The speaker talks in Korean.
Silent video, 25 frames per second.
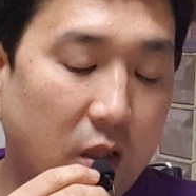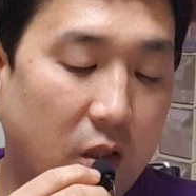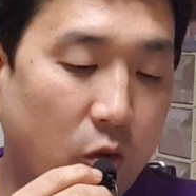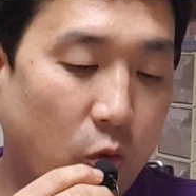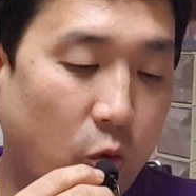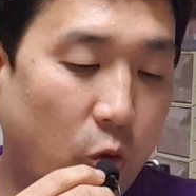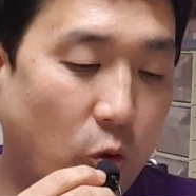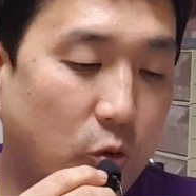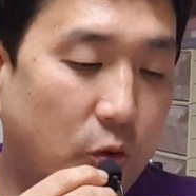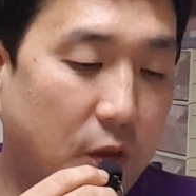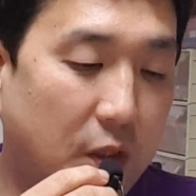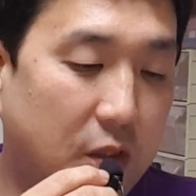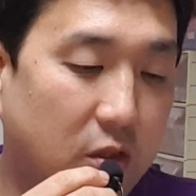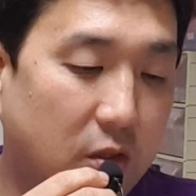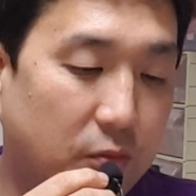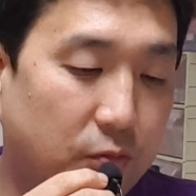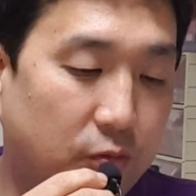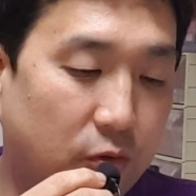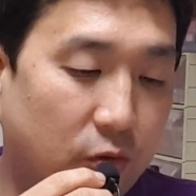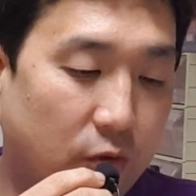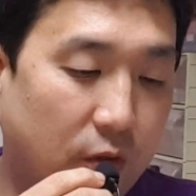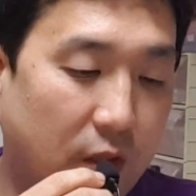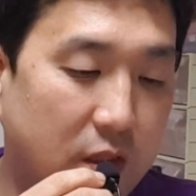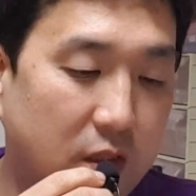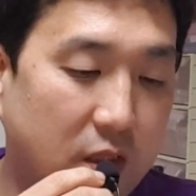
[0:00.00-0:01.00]
호수에서
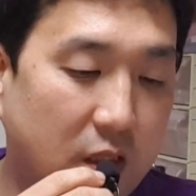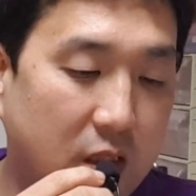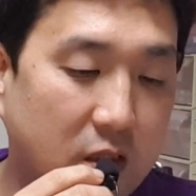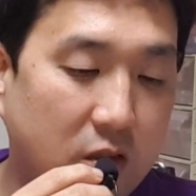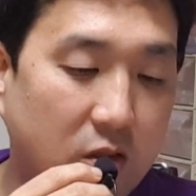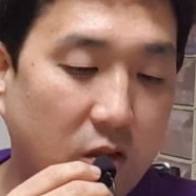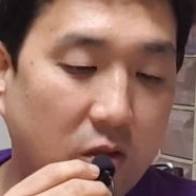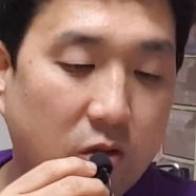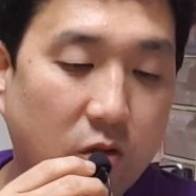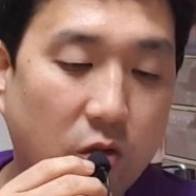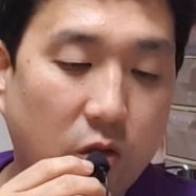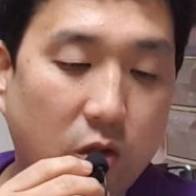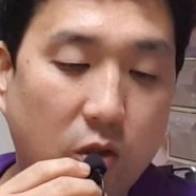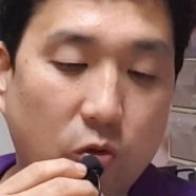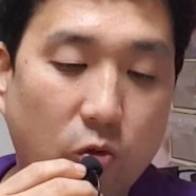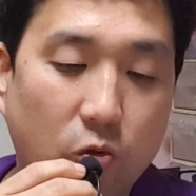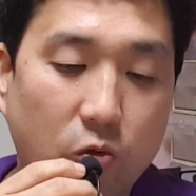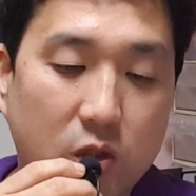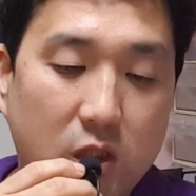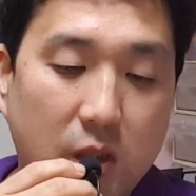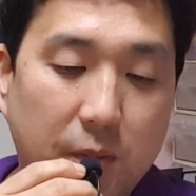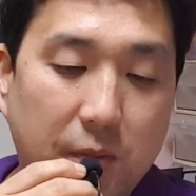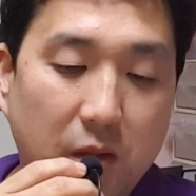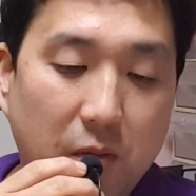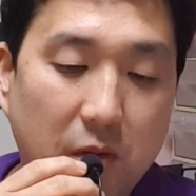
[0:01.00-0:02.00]
불과 직선 거리로
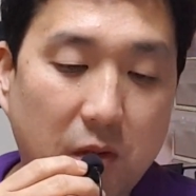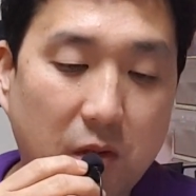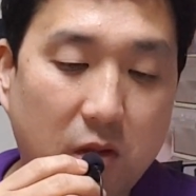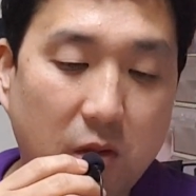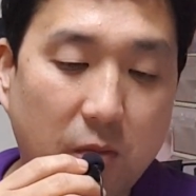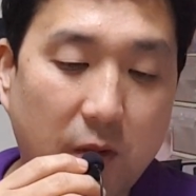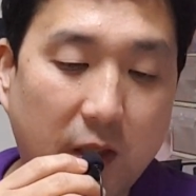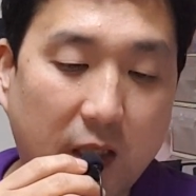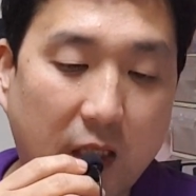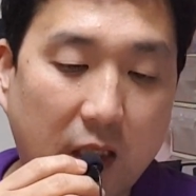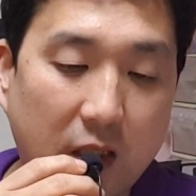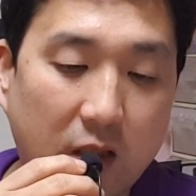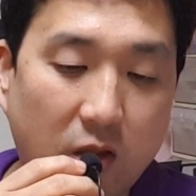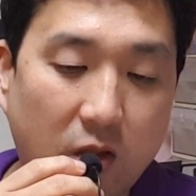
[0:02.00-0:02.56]
10여 미터밖에